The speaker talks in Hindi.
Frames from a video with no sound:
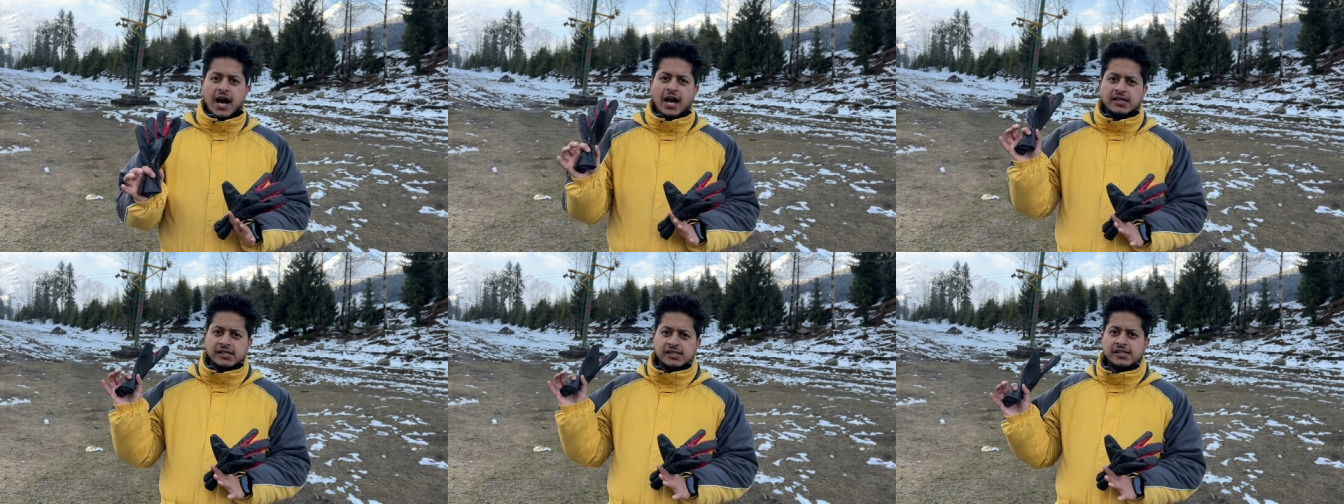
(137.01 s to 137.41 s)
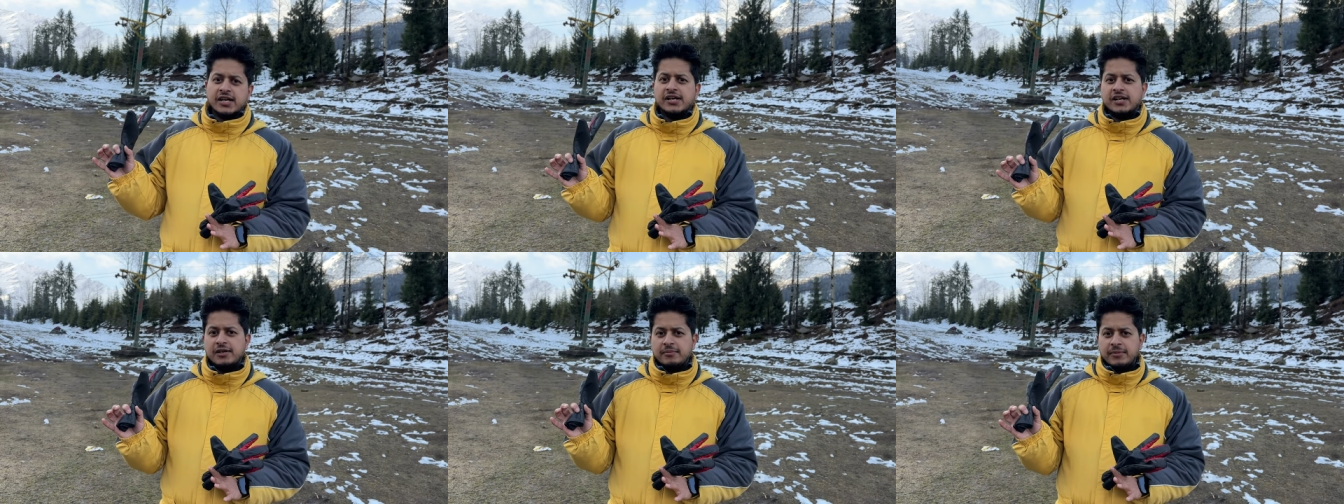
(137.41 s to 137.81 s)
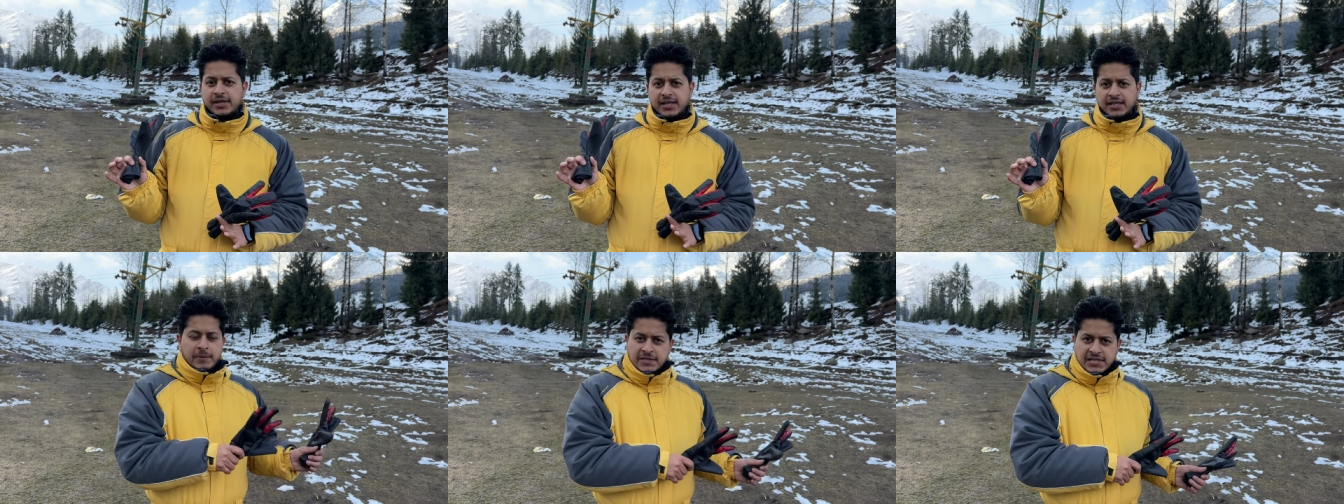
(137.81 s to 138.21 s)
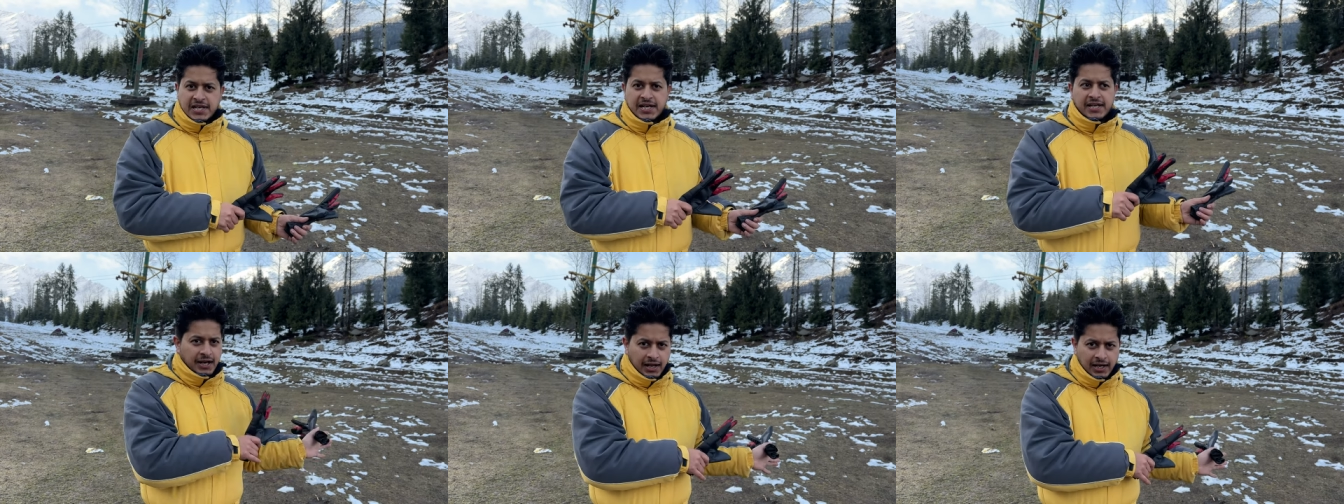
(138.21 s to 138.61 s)
अटल टनल में पिछले
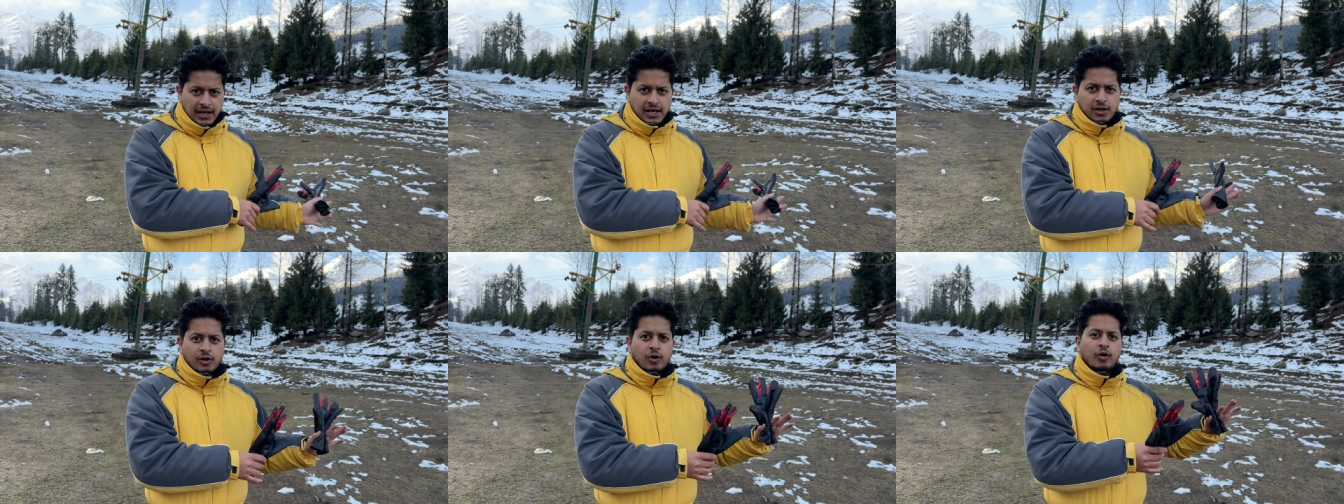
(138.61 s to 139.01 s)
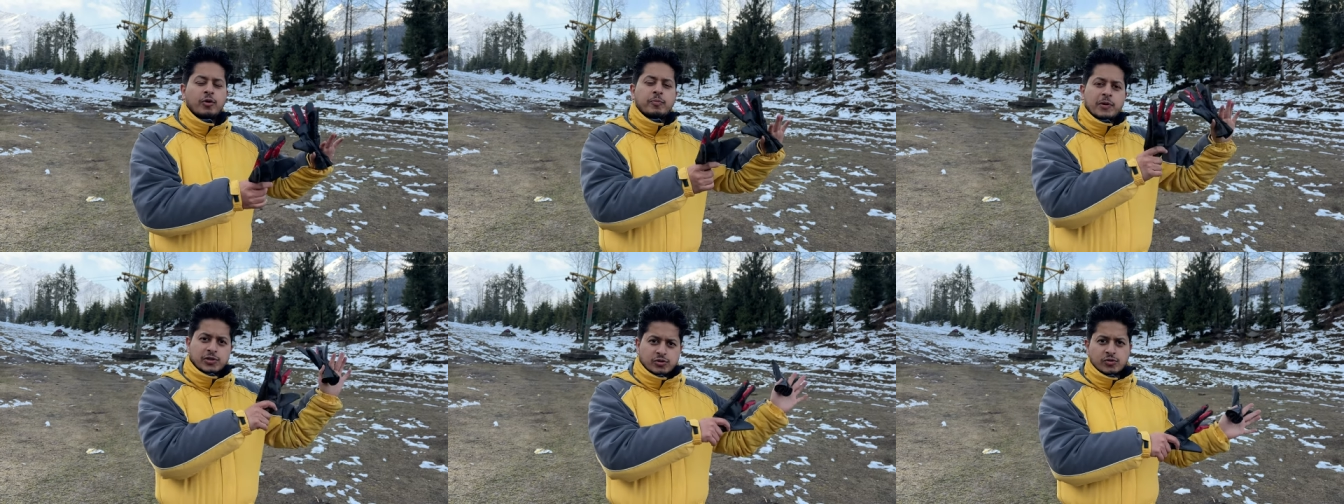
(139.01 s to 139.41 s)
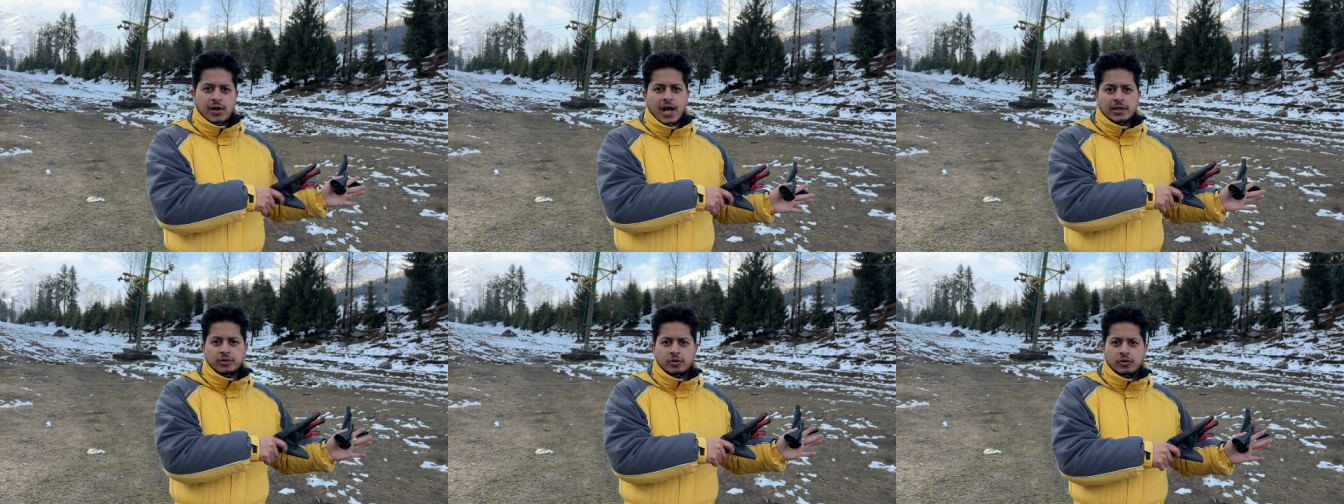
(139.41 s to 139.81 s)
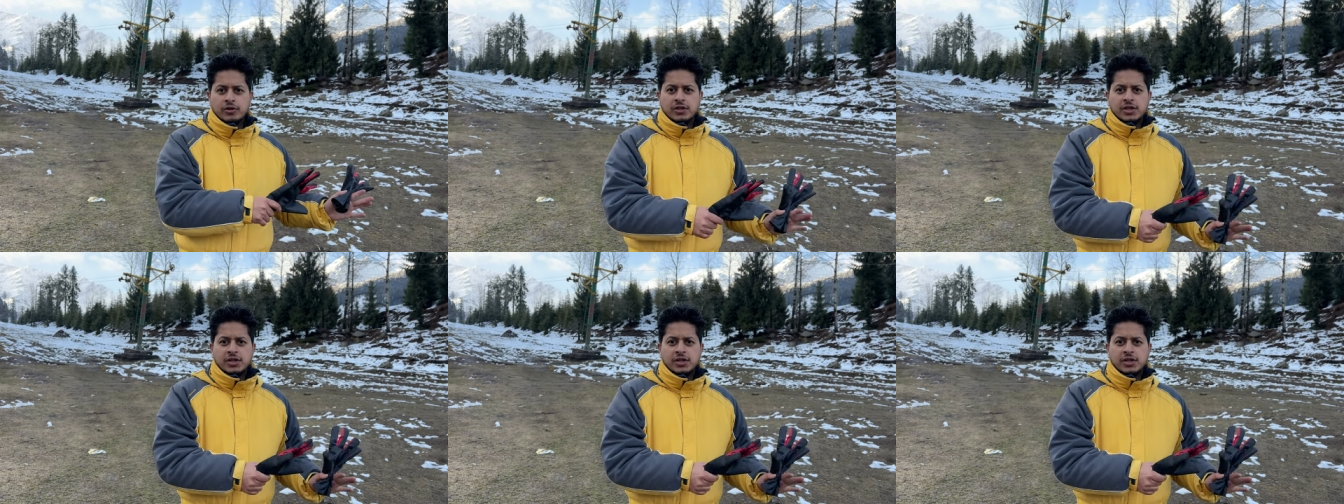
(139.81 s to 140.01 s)
कल और परसों रात को